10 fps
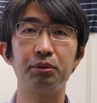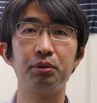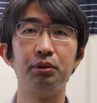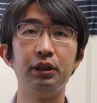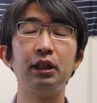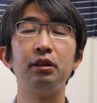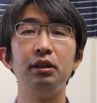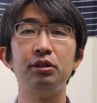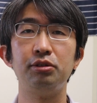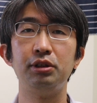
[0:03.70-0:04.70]
ちょっと
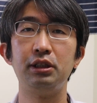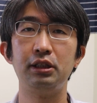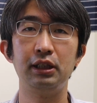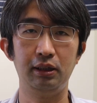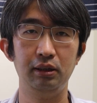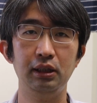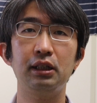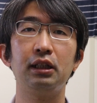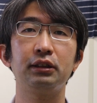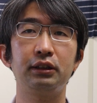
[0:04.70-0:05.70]
2021年に
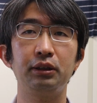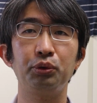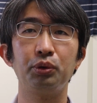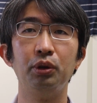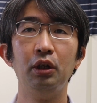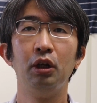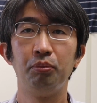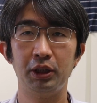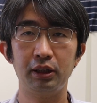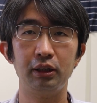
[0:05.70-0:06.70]
関して、ちょっと
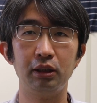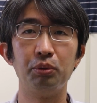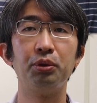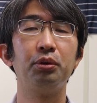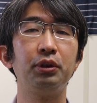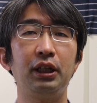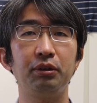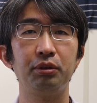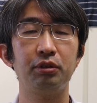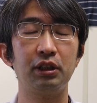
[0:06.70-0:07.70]
皆さんにご相
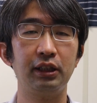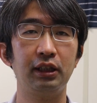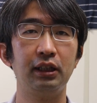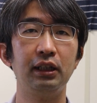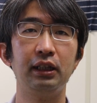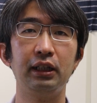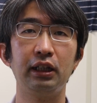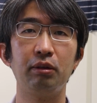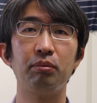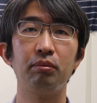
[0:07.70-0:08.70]
談というかな、
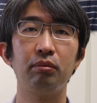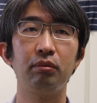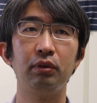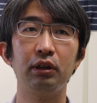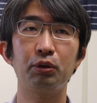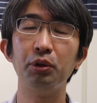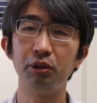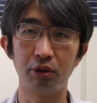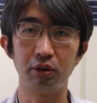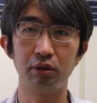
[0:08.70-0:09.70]
えー、こうい
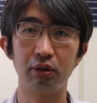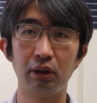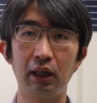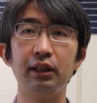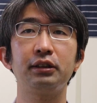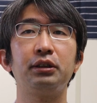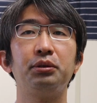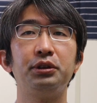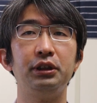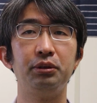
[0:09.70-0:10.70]
うの話して
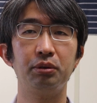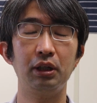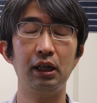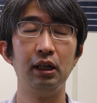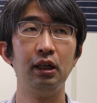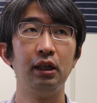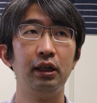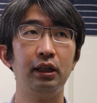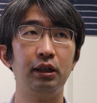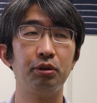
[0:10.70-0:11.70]
ほしいとか、
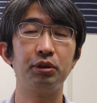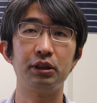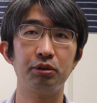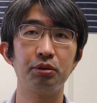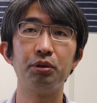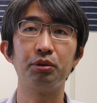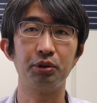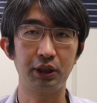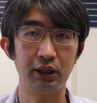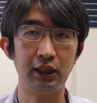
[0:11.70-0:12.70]
えー、緑内障のこういうこ
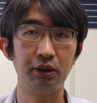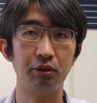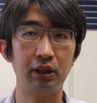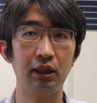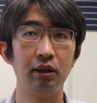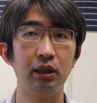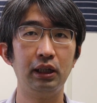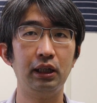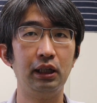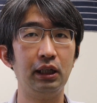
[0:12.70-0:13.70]
とを聞きたいとか、
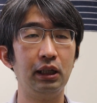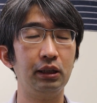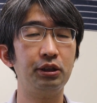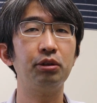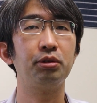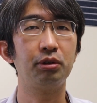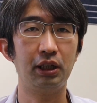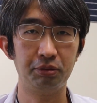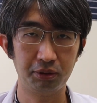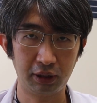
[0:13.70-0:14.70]
えー、視力の
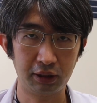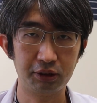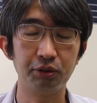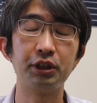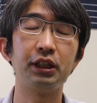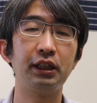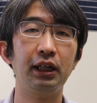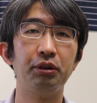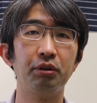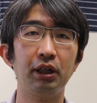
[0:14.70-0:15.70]
回復の話を聞き
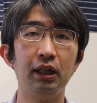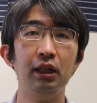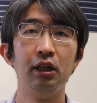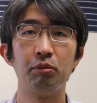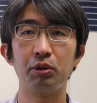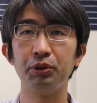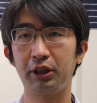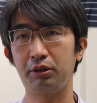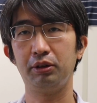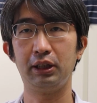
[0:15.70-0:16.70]
たいとか、まあ、
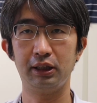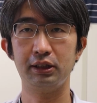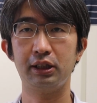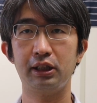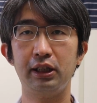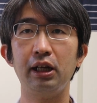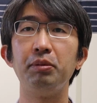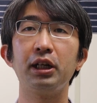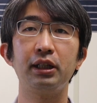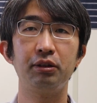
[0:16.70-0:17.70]
コンタクトの話聞きたい、
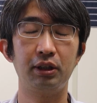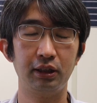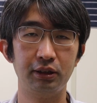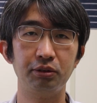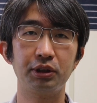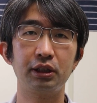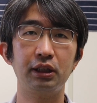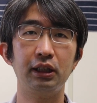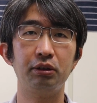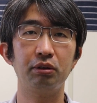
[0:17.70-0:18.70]
メガネの話を聞き
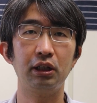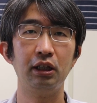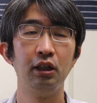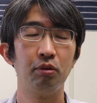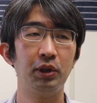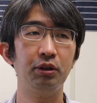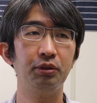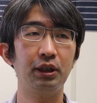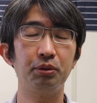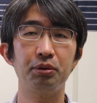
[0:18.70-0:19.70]
たいとか、まあ、い
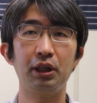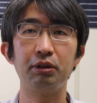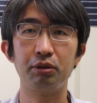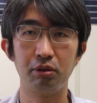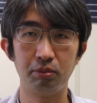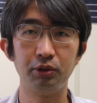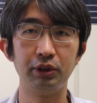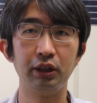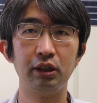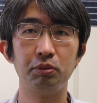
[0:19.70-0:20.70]
ろんなことはあると思う
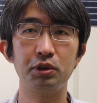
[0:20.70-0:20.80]
んですね。